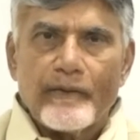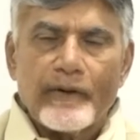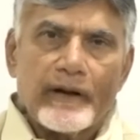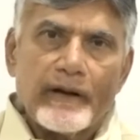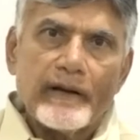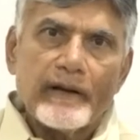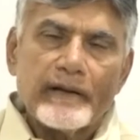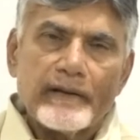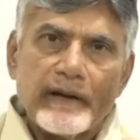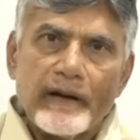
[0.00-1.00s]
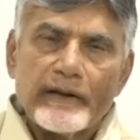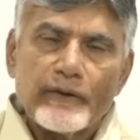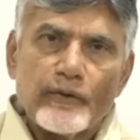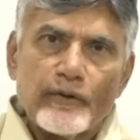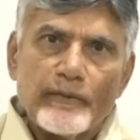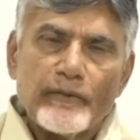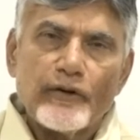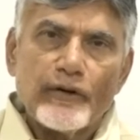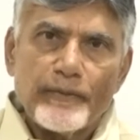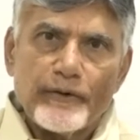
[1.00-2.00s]
ఒక దళిత
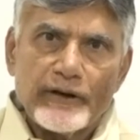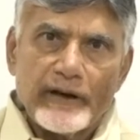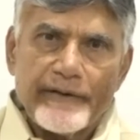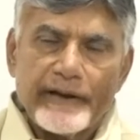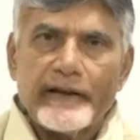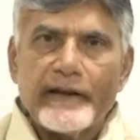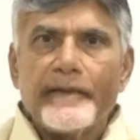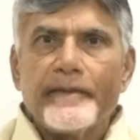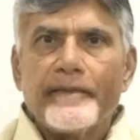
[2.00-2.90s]
కుటుంబంలో పుట్టిన వ్యక్తి